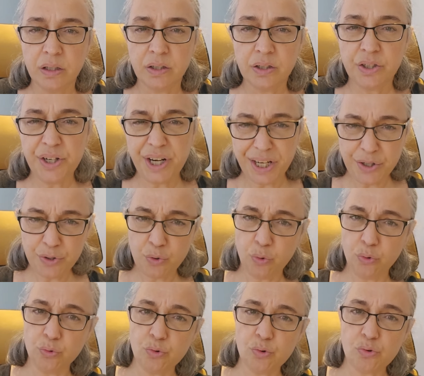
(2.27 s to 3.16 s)
Kreş
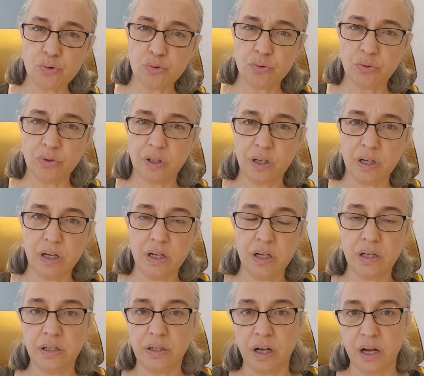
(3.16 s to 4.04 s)
konusunda
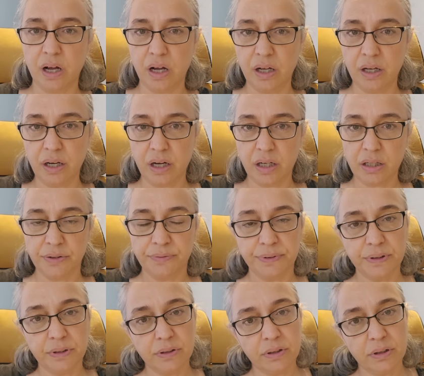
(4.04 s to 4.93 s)
hala
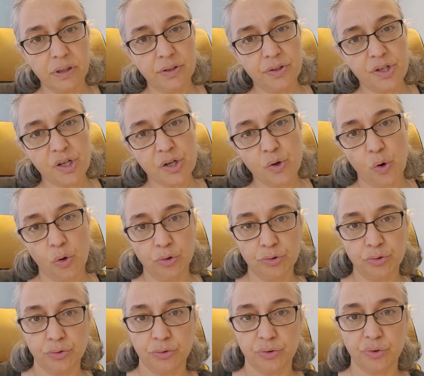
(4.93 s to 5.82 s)
kafaların karışık
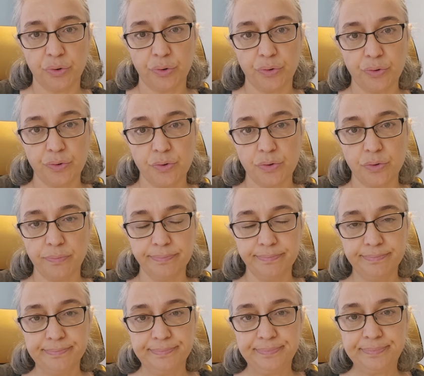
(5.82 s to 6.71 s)
olduğunu görüyorum.
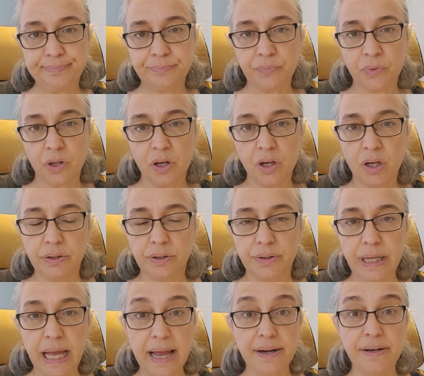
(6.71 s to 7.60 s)
Ee,
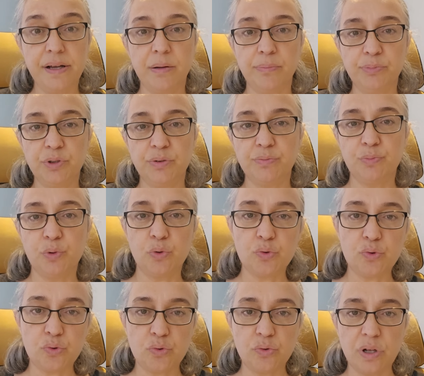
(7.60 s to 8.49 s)
her yaptığım
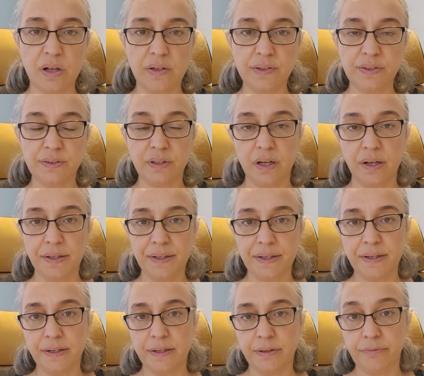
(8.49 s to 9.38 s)
postun altında
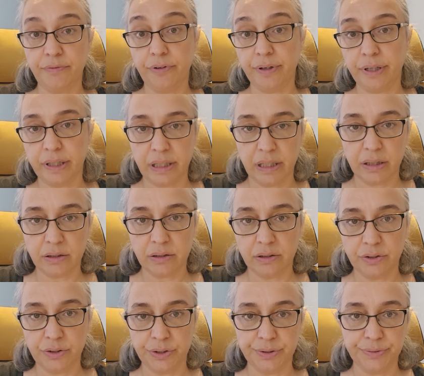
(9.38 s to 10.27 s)
annelerin
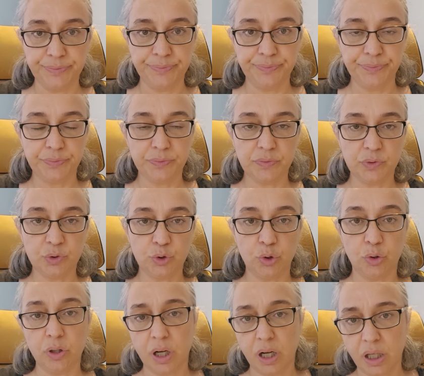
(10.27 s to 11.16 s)
feryatları.
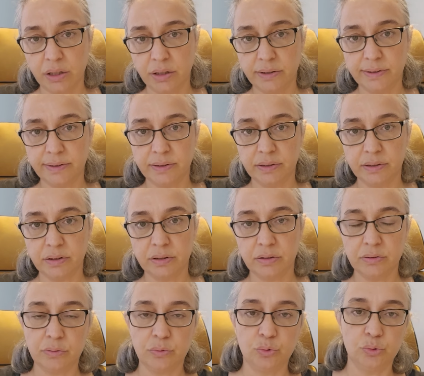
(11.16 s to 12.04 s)
Çok ağladı,
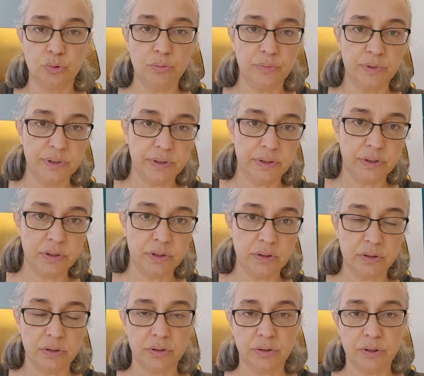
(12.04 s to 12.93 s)

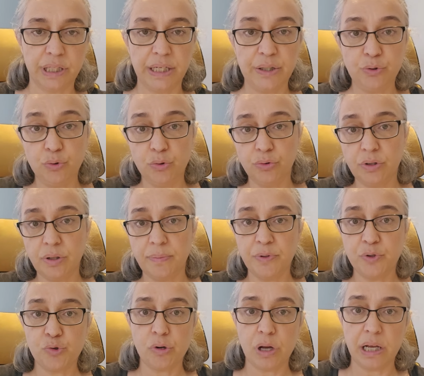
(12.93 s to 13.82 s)
durmadı, gidiyordu
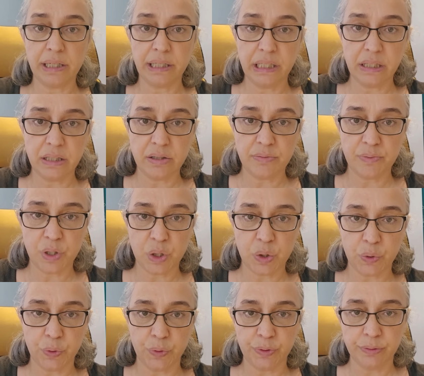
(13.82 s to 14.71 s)
ama şu an
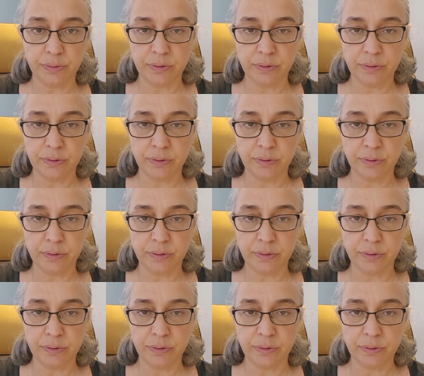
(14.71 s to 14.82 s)
gitmiyor.